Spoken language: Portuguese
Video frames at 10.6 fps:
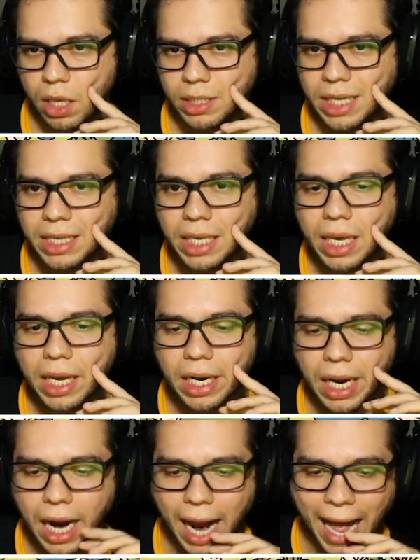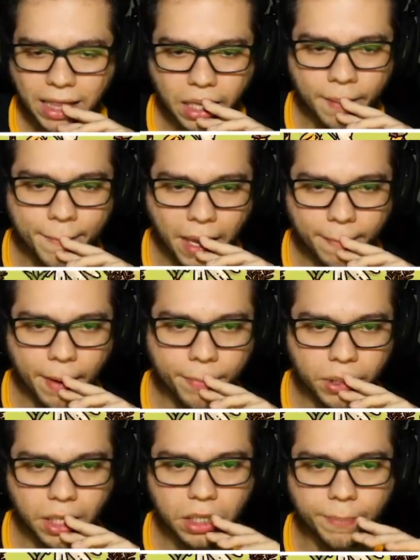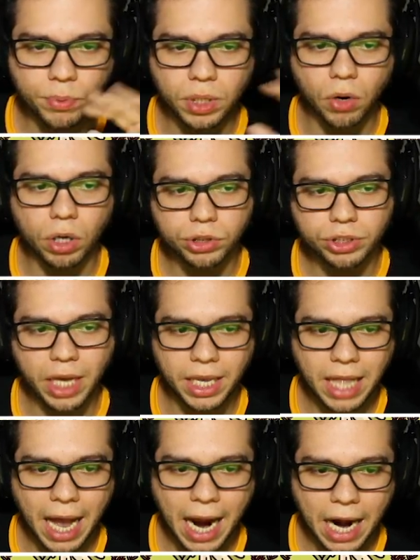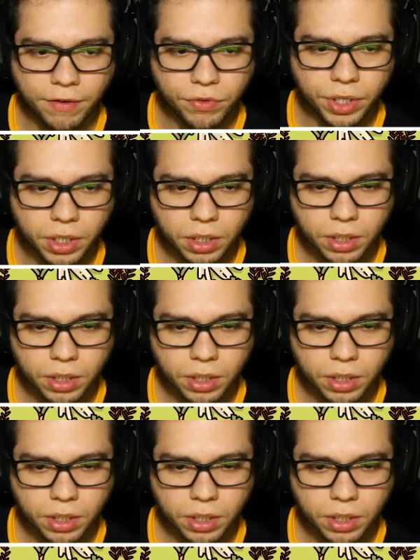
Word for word: Será que tem que clicar também pra poder, tipo, o um negócio sair da árvore?